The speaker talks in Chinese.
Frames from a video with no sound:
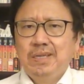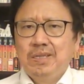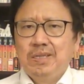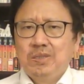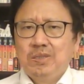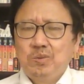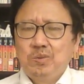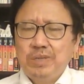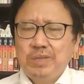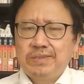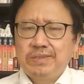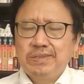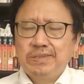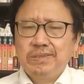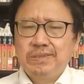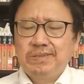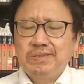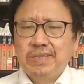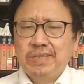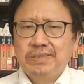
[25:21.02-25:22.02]
瑞士
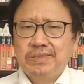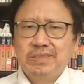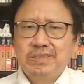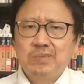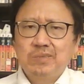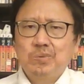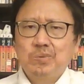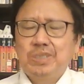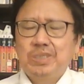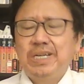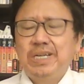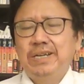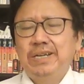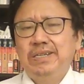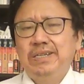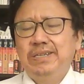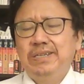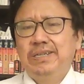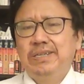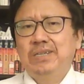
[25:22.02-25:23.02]
这个史无
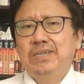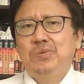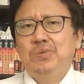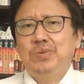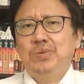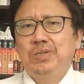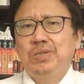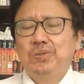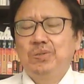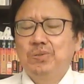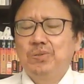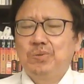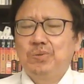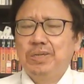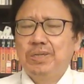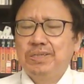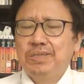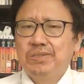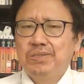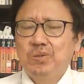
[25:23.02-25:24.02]
前例的举动，
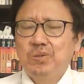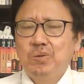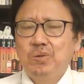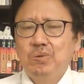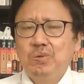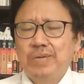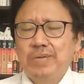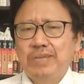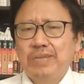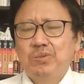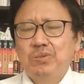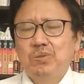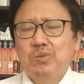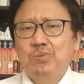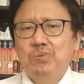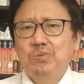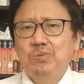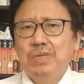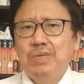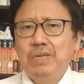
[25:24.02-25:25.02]
对中共来说
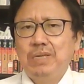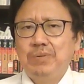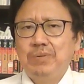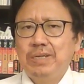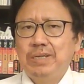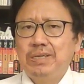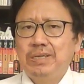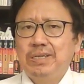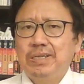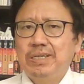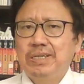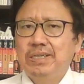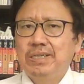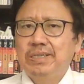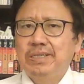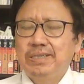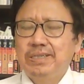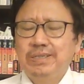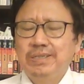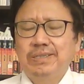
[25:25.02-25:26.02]
无异于一
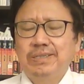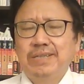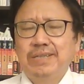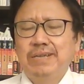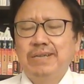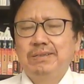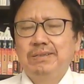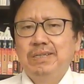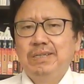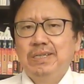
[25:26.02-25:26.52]
个核弹，